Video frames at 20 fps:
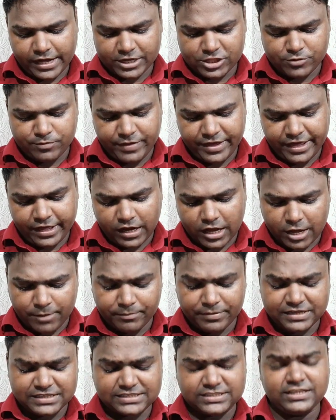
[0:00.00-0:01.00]
अजमेर
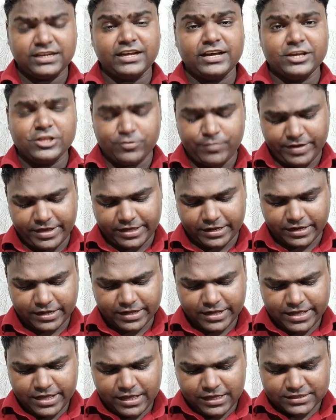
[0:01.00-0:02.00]
अमृतसर अजमेर
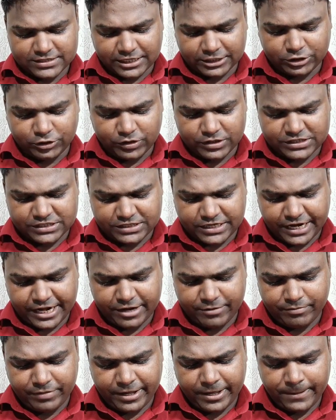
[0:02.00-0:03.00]
साथियों इस
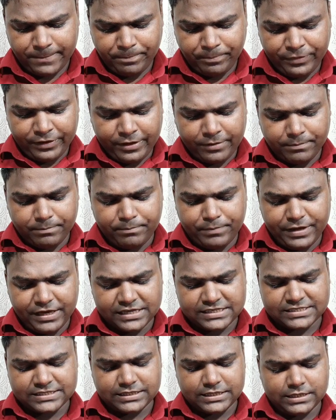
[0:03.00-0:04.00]
ट्रेन में
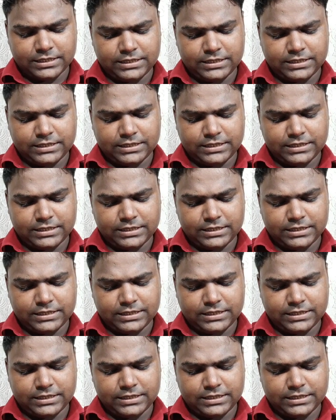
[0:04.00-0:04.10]
20